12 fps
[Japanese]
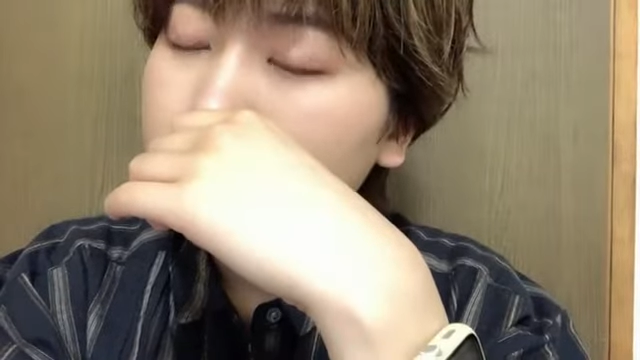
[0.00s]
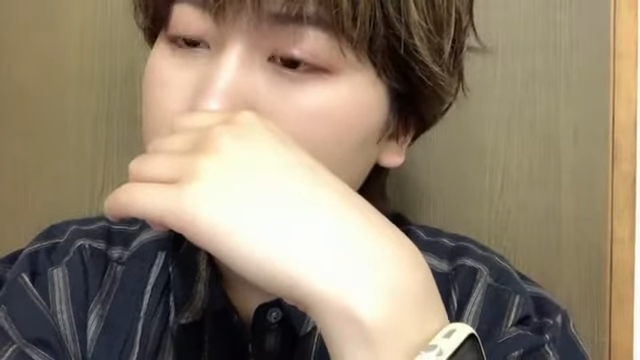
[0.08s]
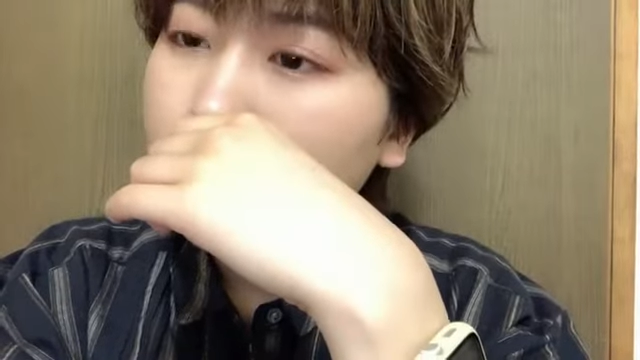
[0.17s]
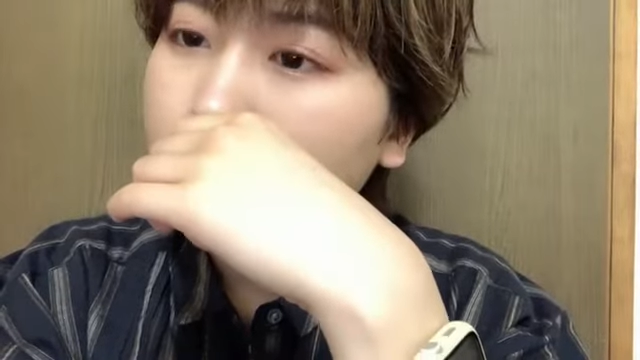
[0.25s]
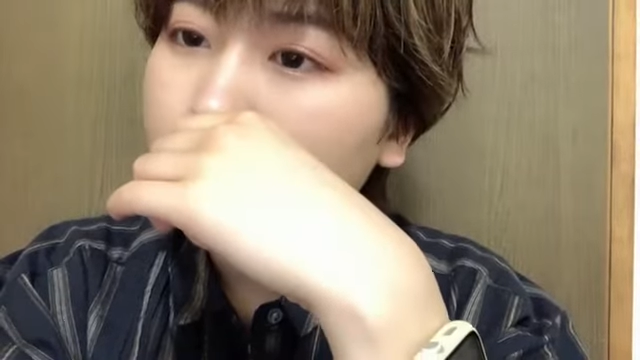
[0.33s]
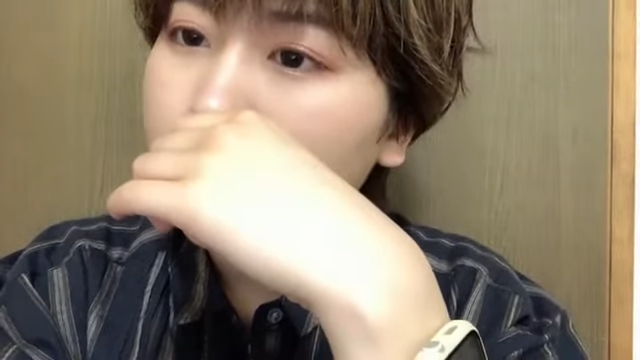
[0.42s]

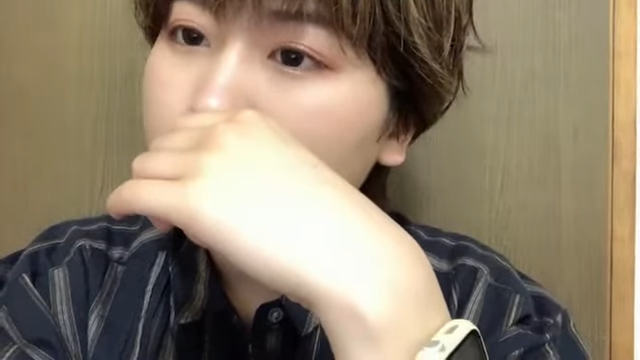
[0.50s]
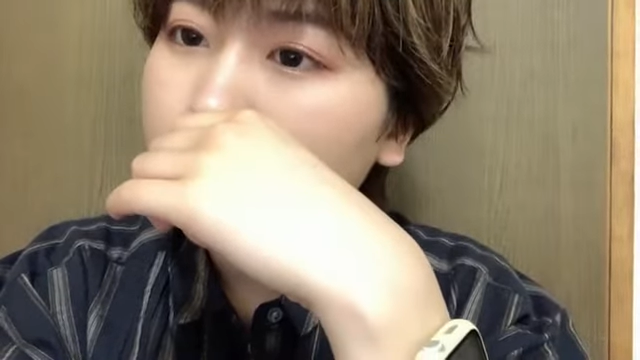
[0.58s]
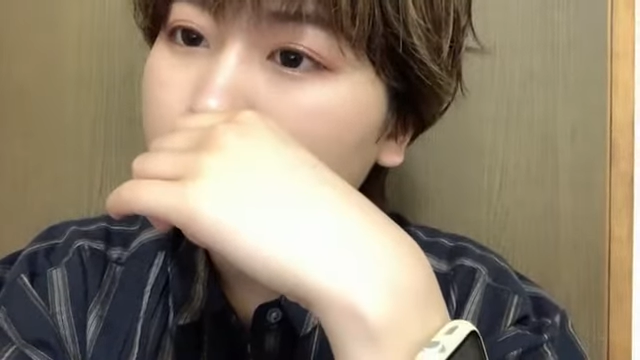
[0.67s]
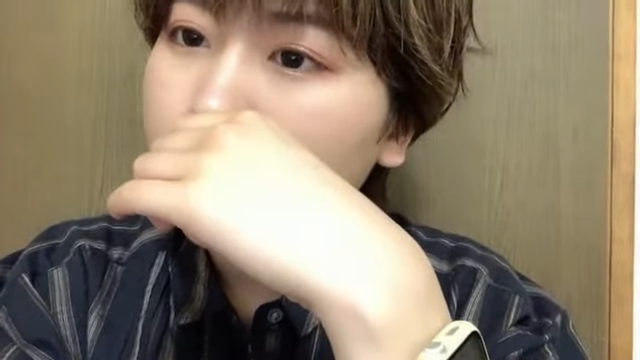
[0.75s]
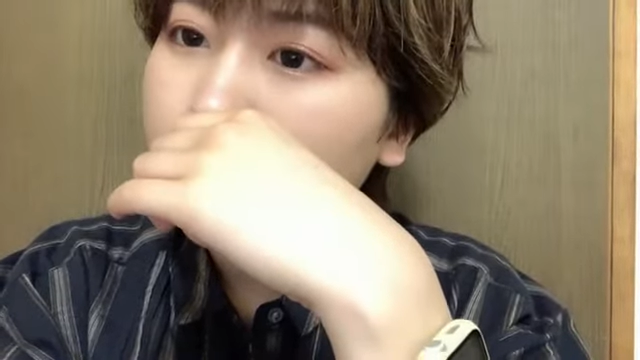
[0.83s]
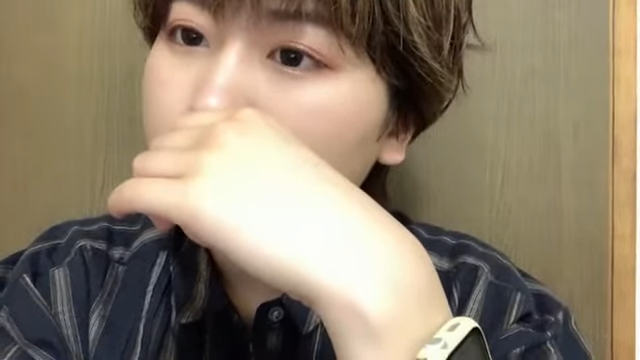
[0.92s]
なんか
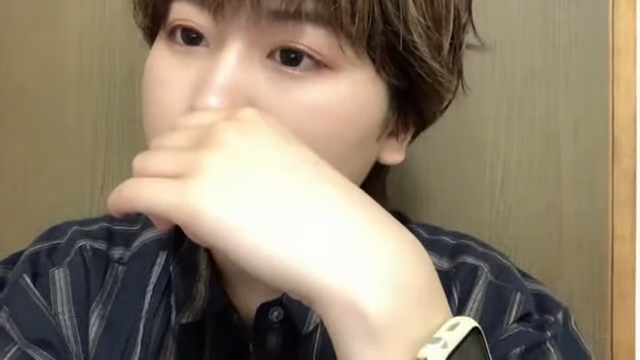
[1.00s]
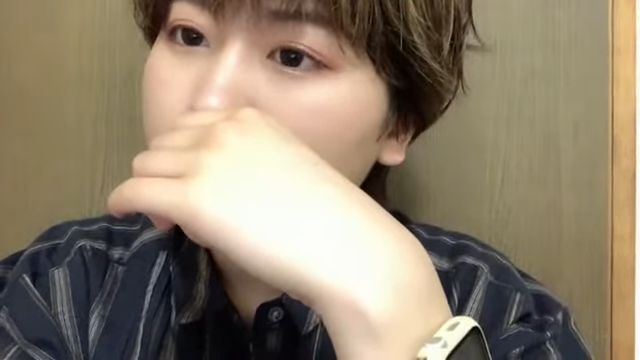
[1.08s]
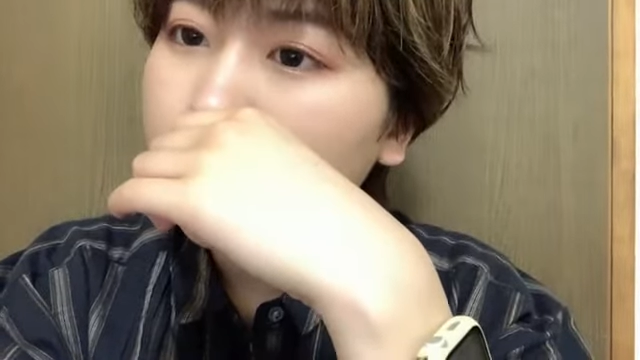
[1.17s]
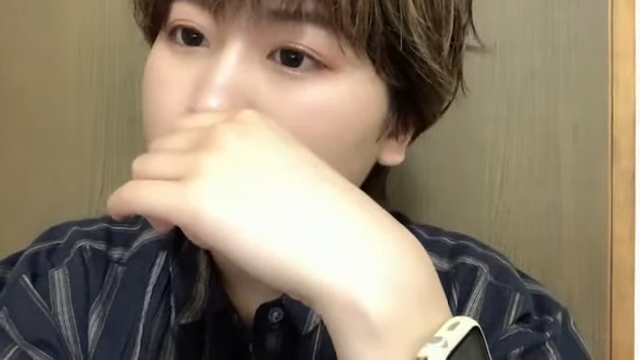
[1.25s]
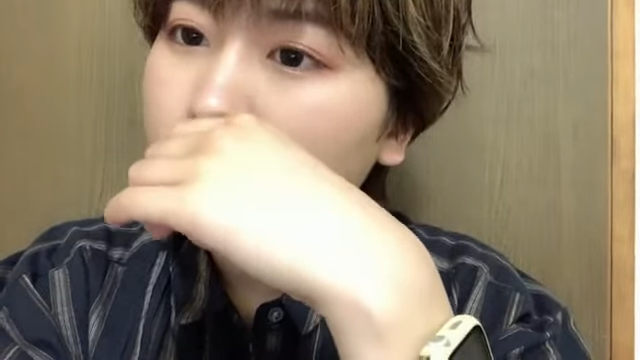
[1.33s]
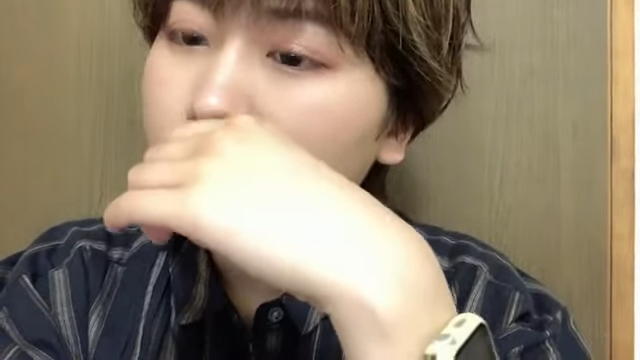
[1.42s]

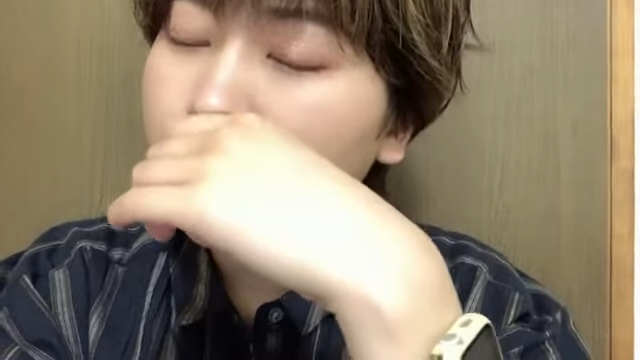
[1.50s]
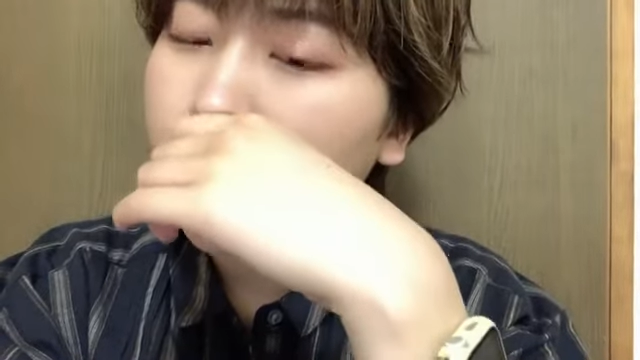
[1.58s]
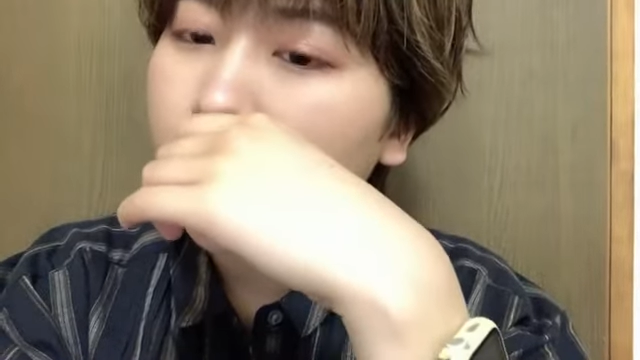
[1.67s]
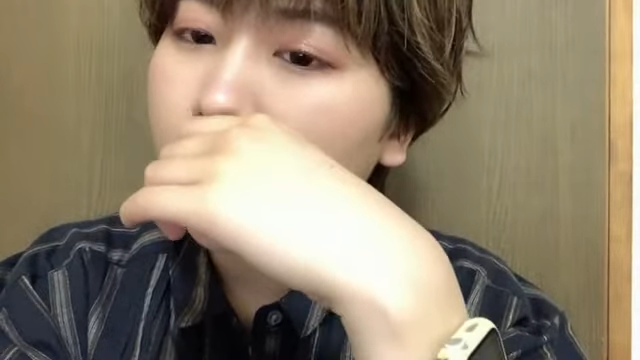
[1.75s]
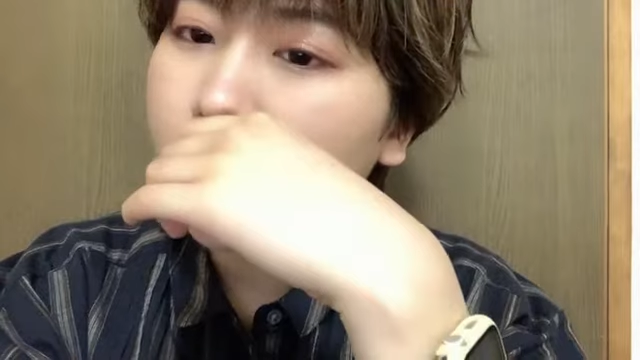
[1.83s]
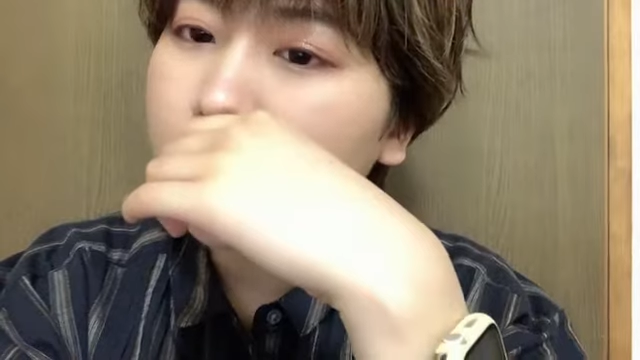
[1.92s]
やっぱ
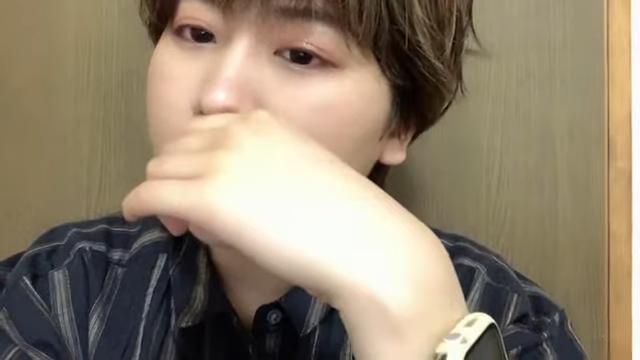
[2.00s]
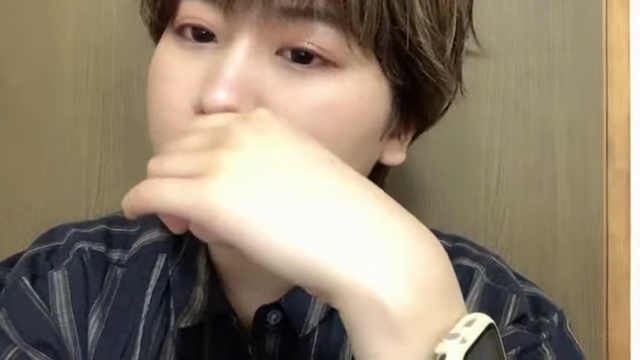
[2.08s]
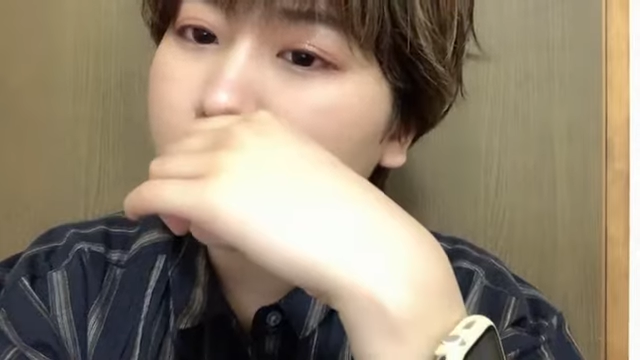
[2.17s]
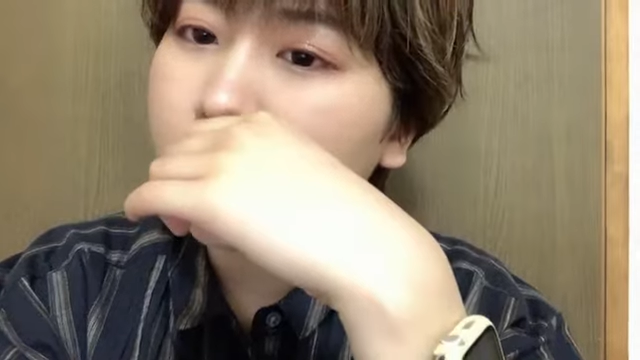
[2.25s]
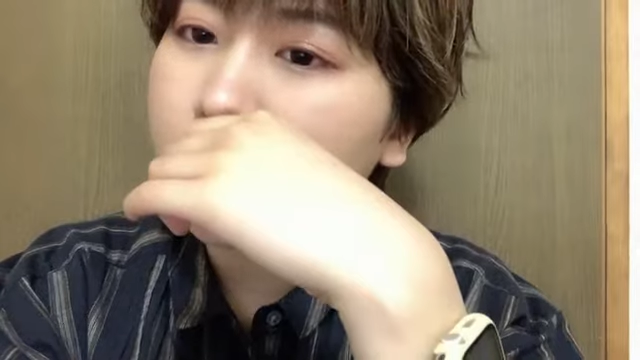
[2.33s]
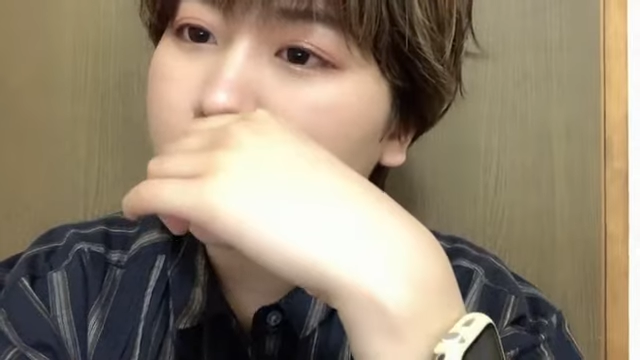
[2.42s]
買い替えなく
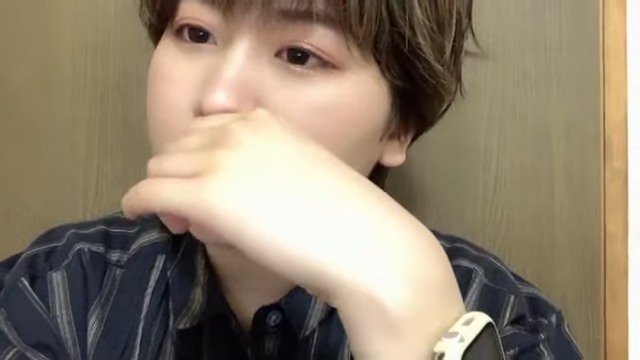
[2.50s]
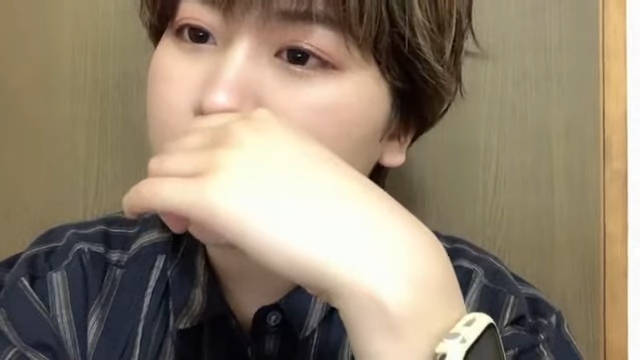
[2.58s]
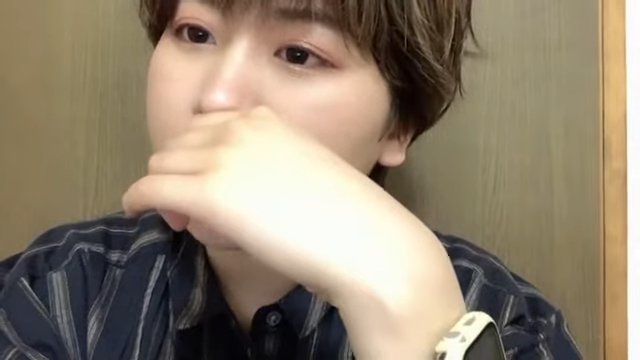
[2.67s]
ていいかなって